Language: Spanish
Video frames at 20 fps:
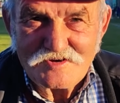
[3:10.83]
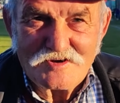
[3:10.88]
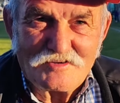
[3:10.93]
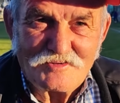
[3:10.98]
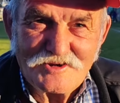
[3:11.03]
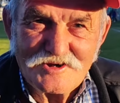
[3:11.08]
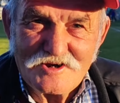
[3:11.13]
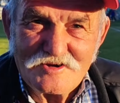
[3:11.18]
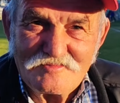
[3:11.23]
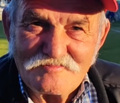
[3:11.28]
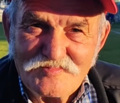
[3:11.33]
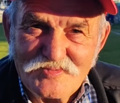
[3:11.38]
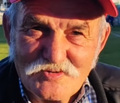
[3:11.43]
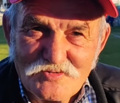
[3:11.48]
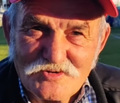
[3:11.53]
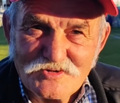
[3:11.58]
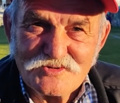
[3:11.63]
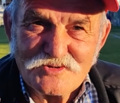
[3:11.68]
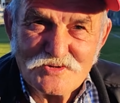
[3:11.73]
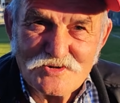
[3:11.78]
primavera un
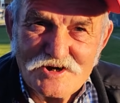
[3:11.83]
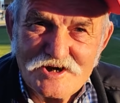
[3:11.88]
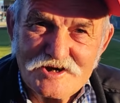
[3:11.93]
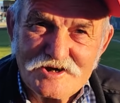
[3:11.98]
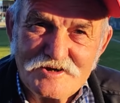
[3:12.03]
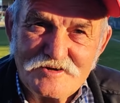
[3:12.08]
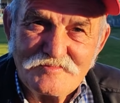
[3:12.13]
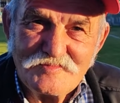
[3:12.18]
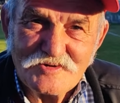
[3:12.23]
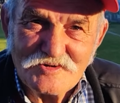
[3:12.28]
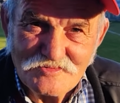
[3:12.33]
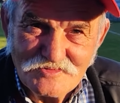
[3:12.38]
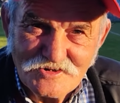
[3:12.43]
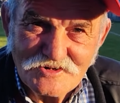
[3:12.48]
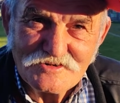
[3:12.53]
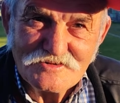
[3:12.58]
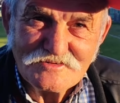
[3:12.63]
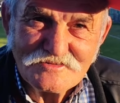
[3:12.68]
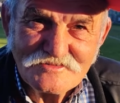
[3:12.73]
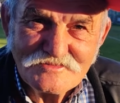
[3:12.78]
poquito rara, pero
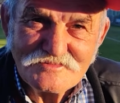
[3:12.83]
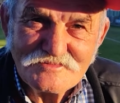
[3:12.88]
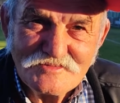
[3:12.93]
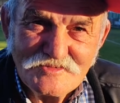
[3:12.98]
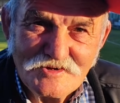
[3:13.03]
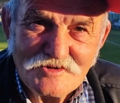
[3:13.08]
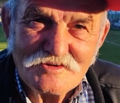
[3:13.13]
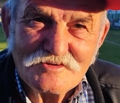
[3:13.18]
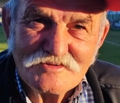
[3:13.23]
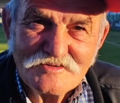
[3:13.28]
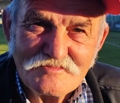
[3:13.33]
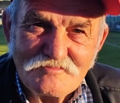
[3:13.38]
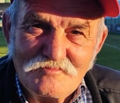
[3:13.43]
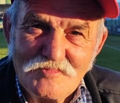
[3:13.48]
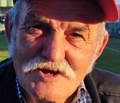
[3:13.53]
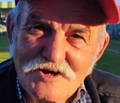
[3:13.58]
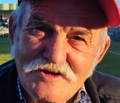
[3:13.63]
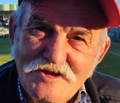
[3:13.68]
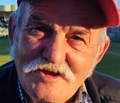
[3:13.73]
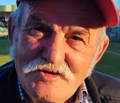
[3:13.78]
bueno. Eh,
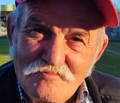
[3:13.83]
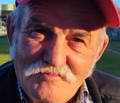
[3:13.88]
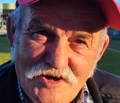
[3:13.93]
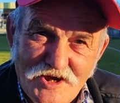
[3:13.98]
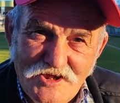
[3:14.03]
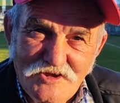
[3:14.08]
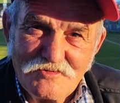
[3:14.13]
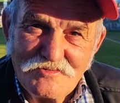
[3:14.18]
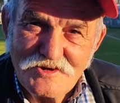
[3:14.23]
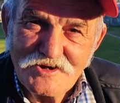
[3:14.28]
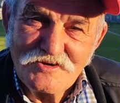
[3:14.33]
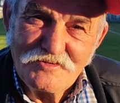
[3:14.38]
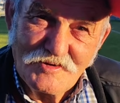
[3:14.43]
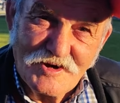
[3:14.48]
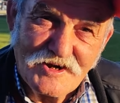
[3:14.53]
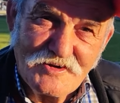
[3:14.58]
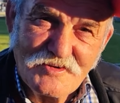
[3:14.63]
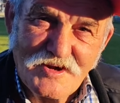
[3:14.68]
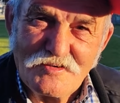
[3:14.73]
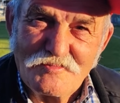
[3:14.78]
va, a llover y
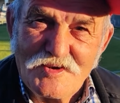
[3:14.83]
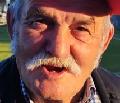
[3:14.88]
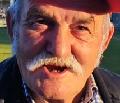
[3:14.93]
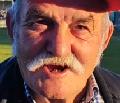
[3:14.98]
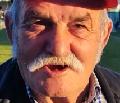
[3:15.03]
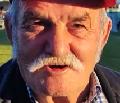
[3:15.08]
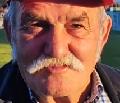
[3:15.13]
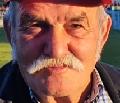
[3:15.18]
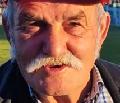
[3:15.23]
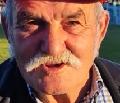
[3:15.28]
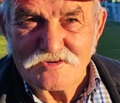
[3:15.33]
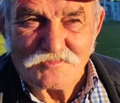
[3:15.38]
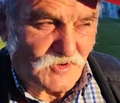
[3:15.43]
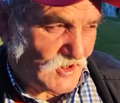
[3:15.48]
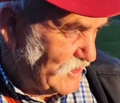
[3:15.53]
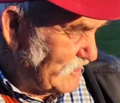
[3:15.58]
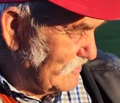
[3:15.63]
va a nevar más que el invierno,